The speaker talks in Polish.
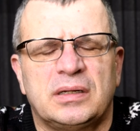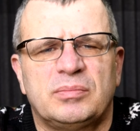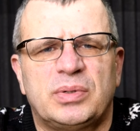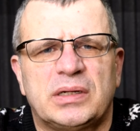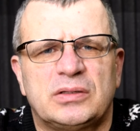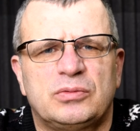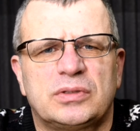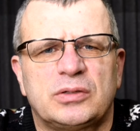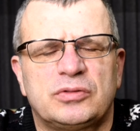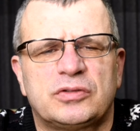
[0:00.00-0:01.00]
B.
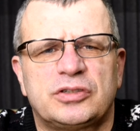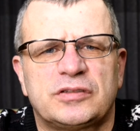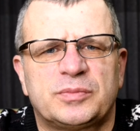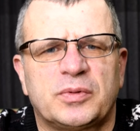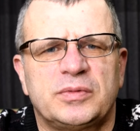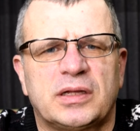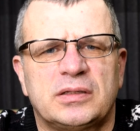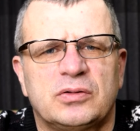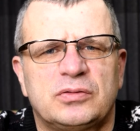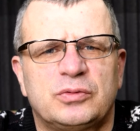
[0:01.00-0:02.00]
Tutaj już coś jest
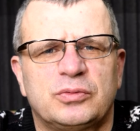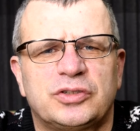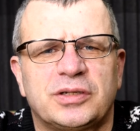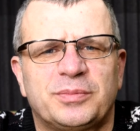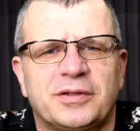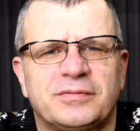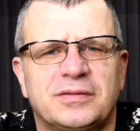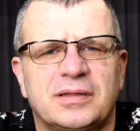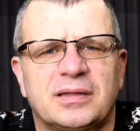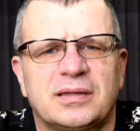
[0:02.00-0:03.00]
wspomniane o cukrze,
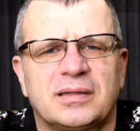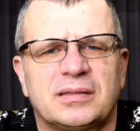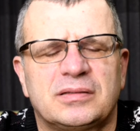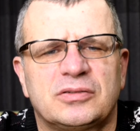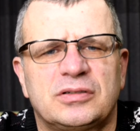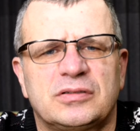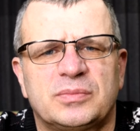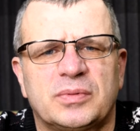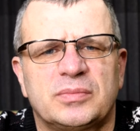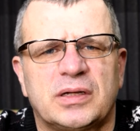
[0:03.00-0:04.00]
prawda, coś jest
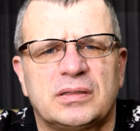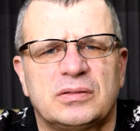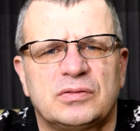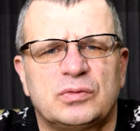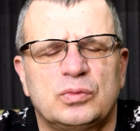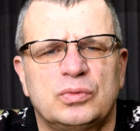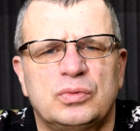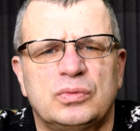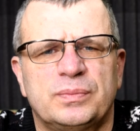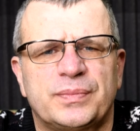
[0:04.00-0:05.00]
wspomniane o
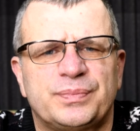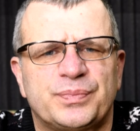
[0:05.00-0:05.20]
słuchu.